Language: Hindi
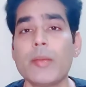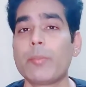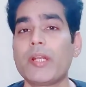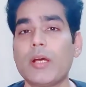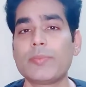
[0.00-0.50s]

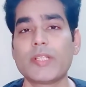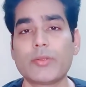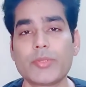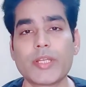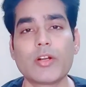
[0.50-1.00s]
बट अब तक
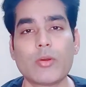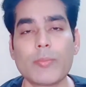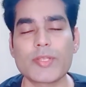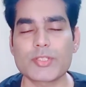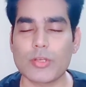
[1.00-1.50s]
उनके गांव में
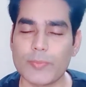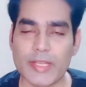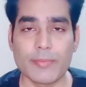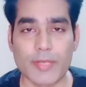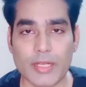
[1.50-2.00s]
बस स्टॉप
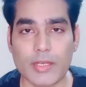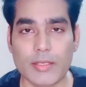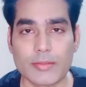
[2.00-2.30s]
नहीं बना